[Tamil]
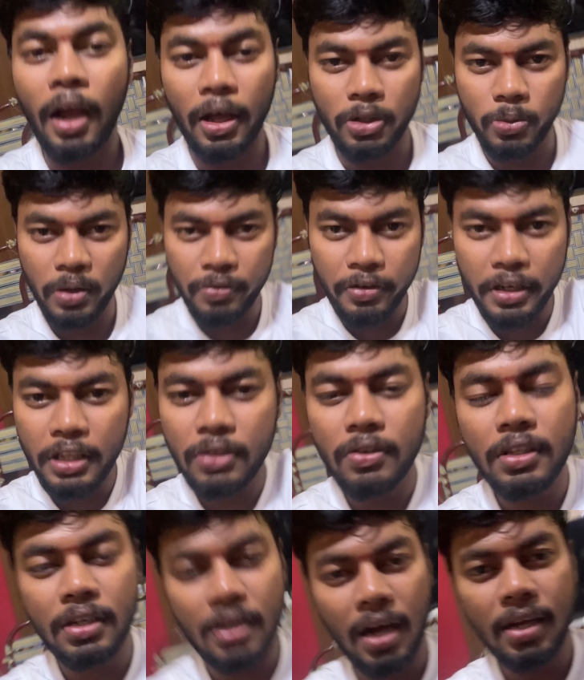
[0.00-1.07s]
அதுவுமே வினித்
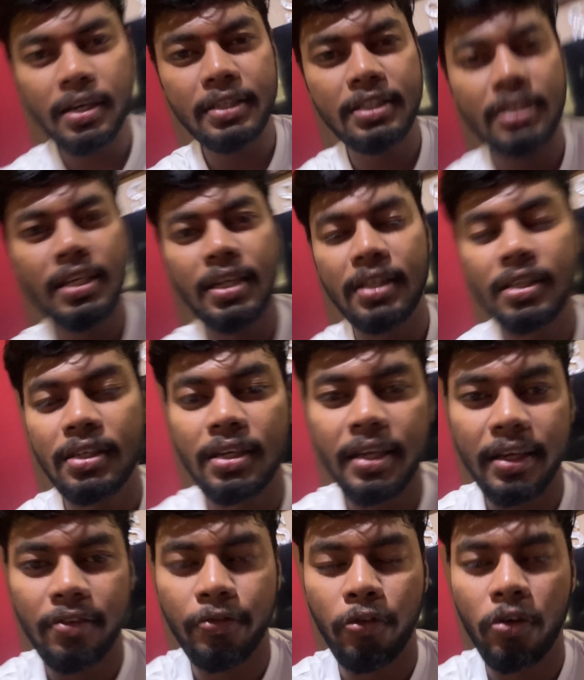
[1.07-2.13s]
வந்து கால் அடிச்சுட்டே இருந்ததுன்னா
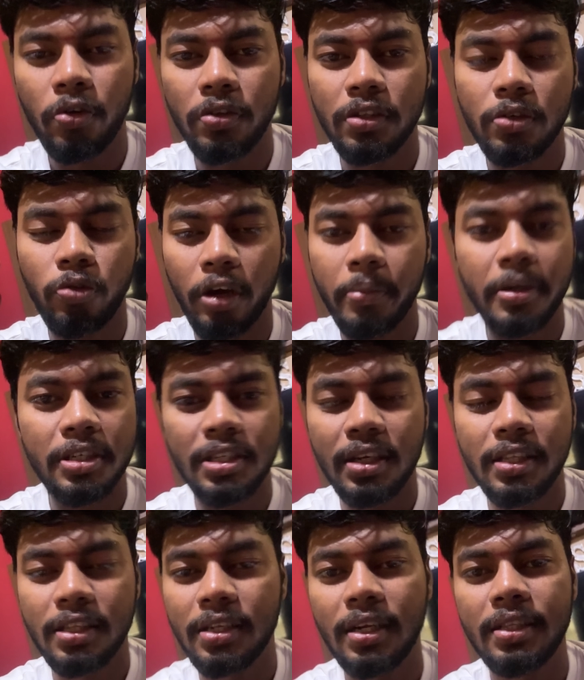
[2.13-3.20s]
என் ஃபோன் வந்துட்டு வைப்ரேஷன் சுச்சுவேஷன்
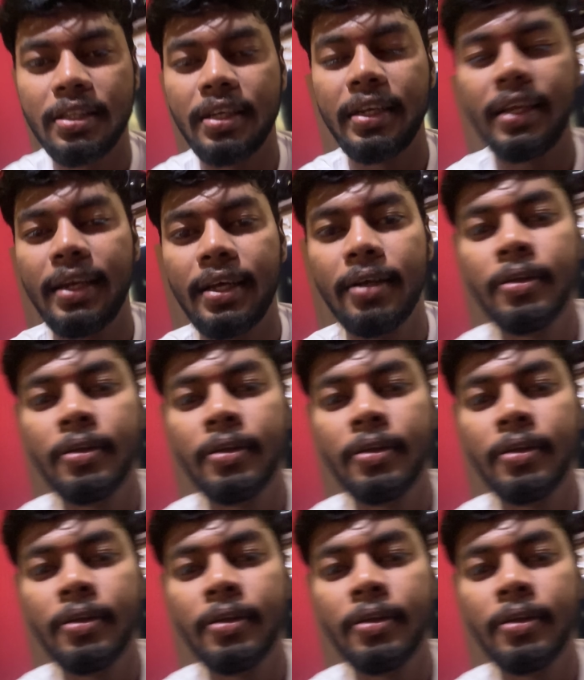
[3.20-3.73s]
இருந்ததுனால தெரியல